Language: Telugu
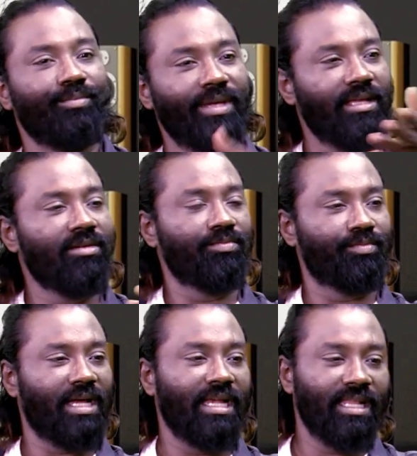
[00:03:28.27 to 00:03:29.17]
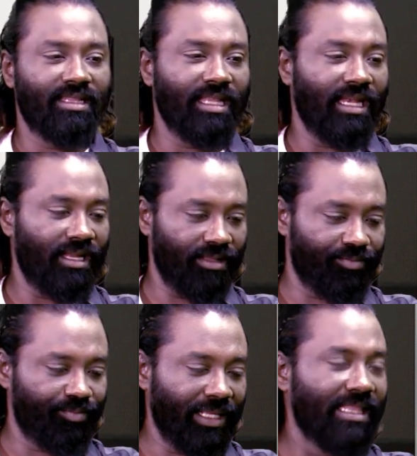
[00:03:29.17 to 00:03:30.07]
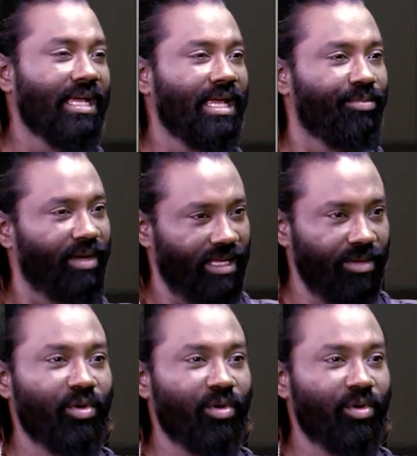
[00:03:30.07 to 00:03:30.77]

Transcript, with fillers: మీరు కన్న తన్న పెద్దగా అయిపోయి ఈ